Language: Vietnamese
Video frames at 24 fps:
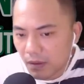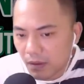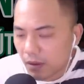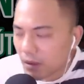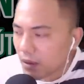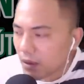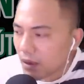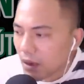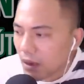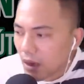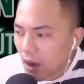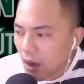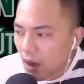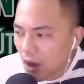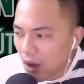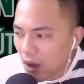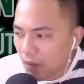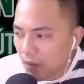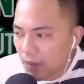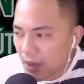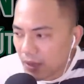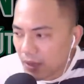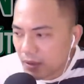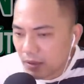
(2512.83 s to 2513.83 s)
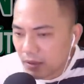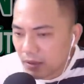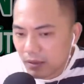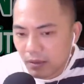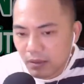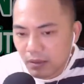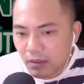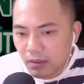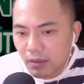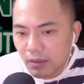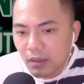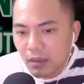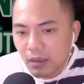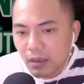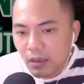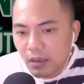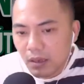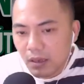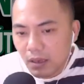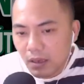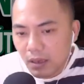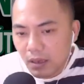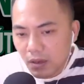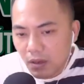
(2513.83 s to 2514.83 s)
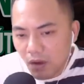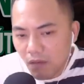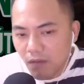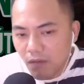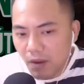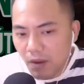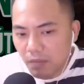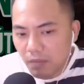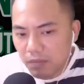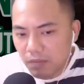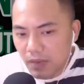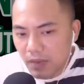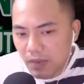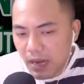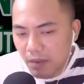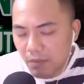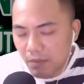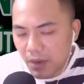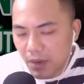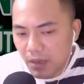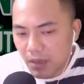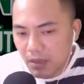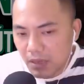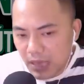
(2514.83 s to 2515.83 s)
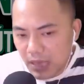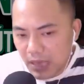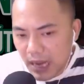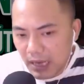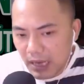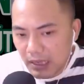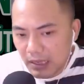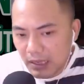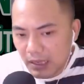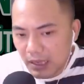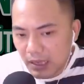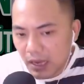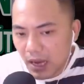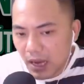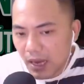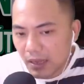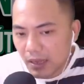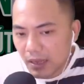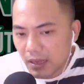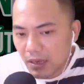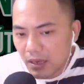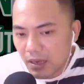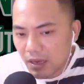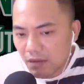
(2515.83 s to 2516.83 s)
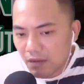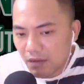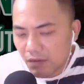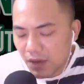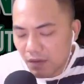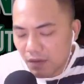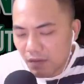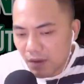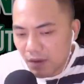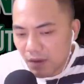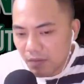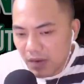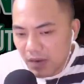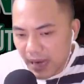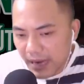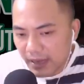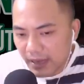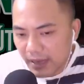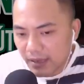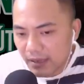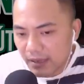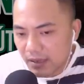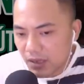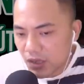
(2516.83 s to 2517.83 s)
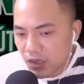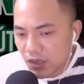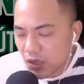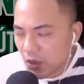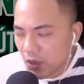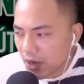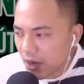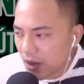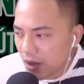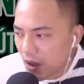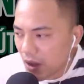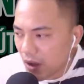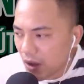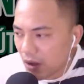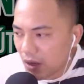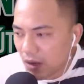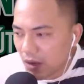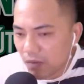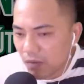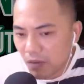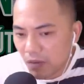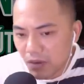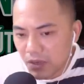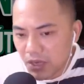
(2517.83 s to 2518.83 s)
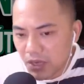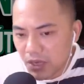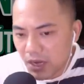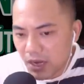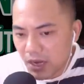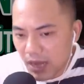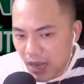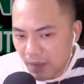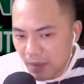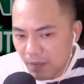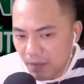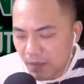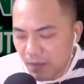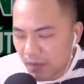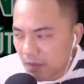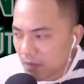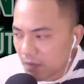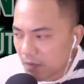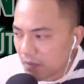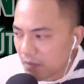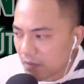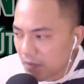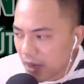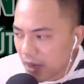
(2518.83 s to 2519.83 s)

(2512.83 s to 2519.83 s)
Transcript: Họ biết có vong đang mượn xác ấy, thế nhưng vì vong lành cho nên họ không có trấn áp mà im